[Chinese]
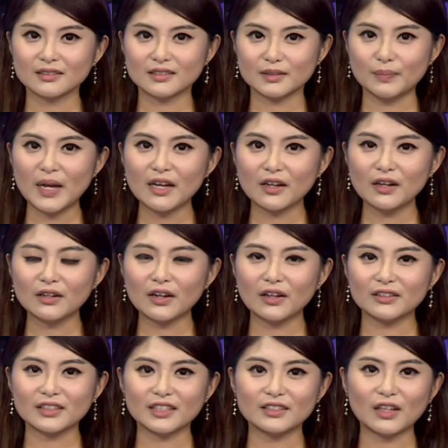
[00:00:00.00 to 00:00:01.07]
一百零
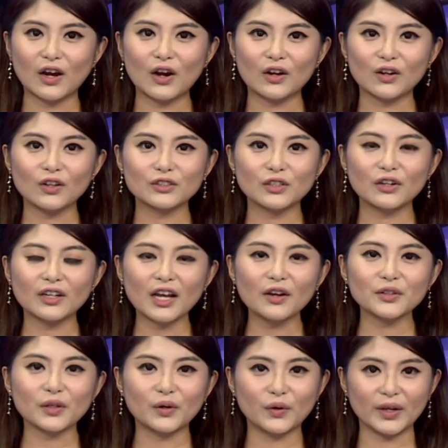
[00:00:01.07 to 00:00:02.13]
二年度各种
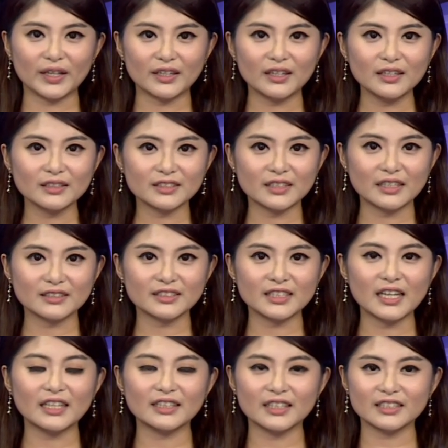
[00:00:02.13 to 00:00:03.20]
教育会考成绩
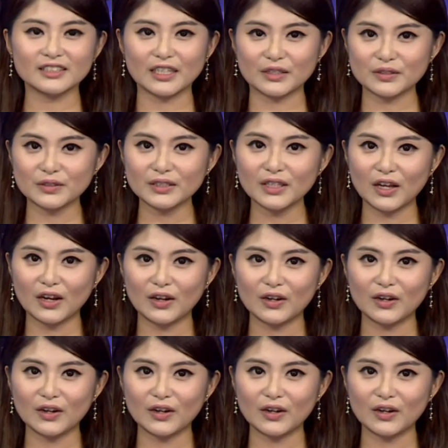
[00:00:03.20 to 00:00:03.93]
已经出炉，